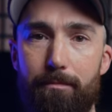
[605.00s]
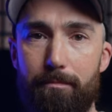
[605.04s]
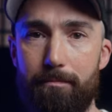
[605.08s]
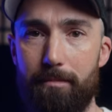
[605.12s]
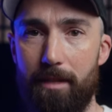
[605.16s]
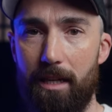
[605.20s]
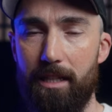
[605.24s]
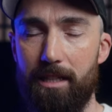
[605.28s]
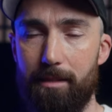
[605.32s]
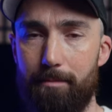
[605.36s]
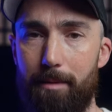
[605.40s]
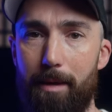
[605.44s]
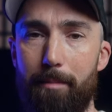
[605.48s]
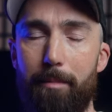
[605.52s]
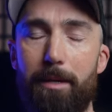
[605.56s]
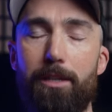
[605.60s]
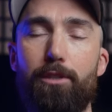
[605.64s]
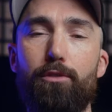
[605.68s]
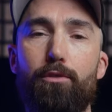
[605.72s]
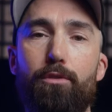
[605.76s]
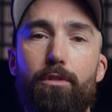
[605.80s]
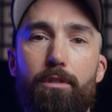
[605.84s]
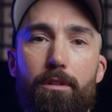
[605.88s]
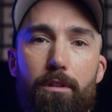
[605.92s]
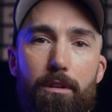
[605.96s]
nach zweimal
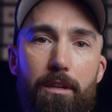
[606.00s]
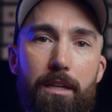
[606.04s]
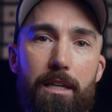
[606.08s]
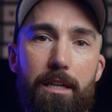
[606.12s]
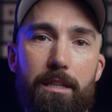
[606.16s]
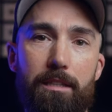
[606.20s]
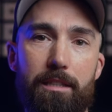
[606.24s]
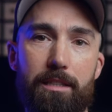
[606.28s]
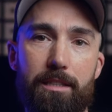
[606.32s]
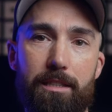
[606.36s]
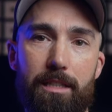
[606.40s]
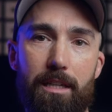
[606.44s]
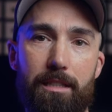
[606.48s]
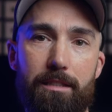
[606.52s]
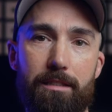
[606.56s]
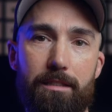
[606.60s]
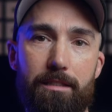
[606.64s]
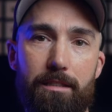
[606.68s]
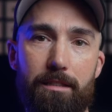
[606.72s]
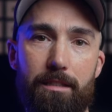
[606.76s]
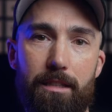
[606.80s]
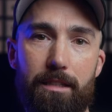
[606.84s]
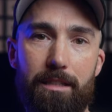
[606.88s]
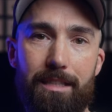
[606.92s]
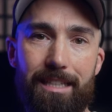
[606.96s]
drücken das
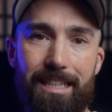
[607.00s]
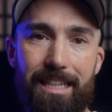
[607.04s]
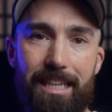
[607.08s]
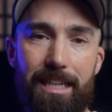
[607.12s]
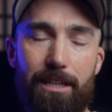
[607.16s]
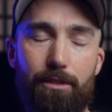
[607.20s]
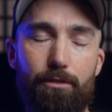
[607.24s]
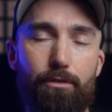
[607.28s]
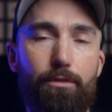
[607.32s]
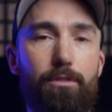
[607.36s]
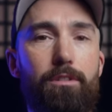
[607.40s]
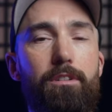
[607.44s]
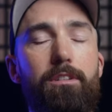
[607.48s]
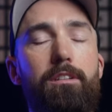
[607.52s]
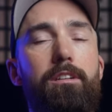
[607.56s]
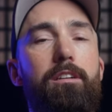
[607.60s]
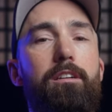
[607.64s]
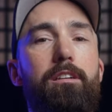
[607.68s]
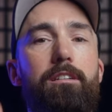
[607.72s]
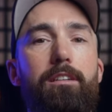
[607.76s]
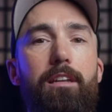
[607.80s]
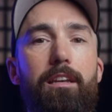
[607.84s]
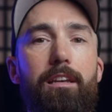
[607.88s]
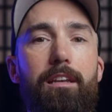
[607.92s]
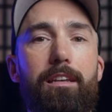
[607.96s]
Ganze dann drehen und
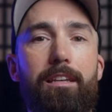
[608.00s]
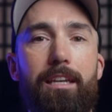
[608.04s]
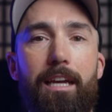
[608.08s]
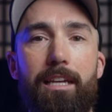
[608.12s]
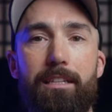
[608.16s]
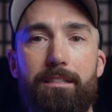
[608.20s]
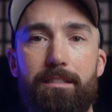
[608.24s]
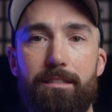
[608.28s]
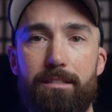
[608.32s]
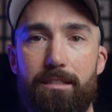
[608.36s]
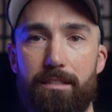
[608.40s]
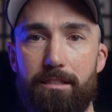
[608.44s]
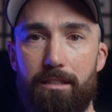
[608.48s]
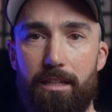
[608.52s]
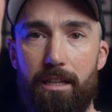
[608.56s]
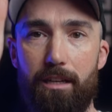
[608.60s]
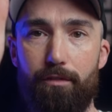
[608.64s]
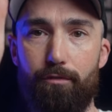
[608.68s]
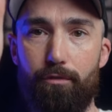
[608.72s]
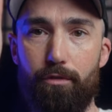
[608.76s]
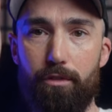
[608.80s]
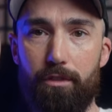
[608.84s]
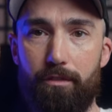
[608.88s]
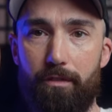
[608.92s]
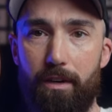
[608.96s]
äh, dann neigt sich das
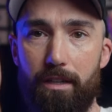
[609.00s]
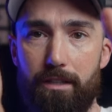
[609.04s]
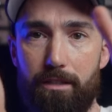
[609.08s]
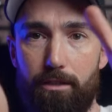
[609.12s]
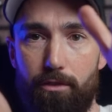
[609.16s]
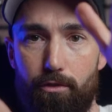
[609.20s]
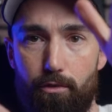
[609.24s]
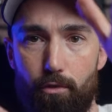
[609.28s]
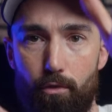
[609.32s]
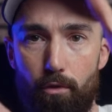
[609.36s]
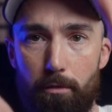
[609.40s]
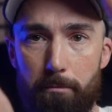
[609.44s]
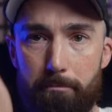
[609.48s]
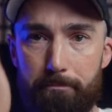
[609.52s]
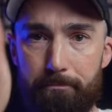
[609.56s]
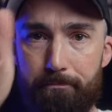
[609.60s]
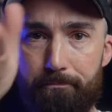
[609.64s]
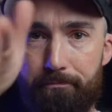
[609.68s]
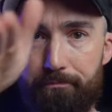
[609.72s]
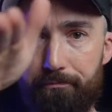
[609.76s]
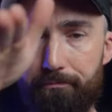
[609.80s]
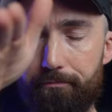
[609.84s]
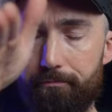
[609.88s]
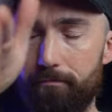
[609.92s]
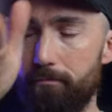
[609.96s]
Telefon quasi so.
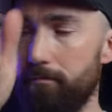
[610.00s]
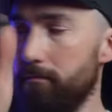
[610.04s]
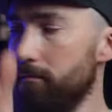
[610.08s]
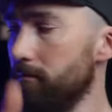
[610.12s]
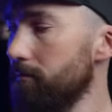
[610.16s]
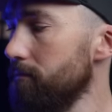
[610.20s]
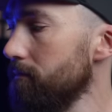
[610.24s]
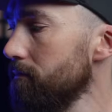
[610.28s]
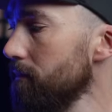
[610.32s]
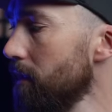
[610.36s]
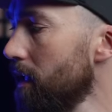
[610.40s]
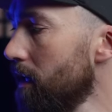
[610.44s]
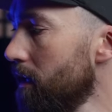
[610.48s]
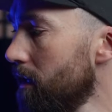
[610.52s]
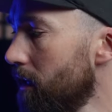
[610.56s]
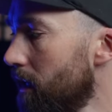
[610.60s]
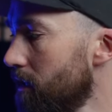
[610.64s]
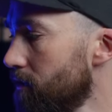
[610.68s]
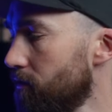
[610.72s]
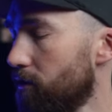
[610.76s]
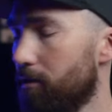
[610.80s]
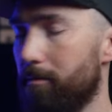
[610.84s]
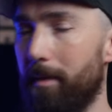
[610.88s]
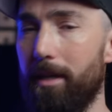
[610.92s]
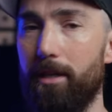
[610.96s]

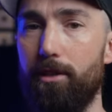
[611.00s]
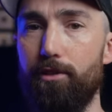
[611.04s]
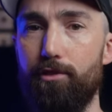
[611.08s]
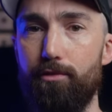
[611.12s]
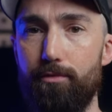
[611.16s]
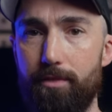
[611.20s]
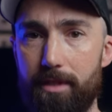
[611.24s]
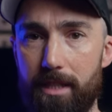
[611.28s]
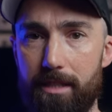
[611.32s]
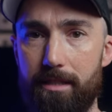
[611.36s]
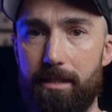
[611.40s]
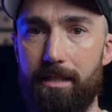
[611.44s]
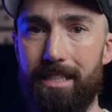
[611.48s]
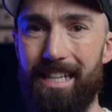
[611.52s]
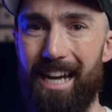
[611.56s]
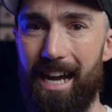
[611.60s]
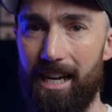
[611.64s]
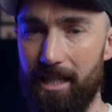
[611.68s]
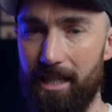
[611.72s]
Also nochmal eine zusätzliche